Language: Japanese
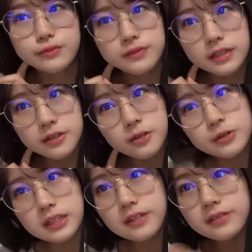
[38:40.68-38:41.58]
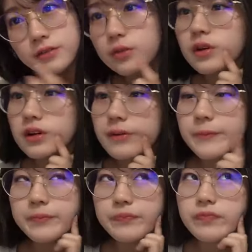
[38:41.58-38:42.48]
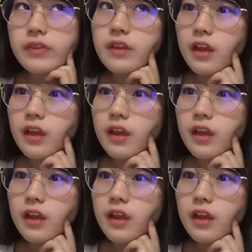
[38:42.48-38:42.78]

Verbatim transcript: たあの終わった後ーローちゃんと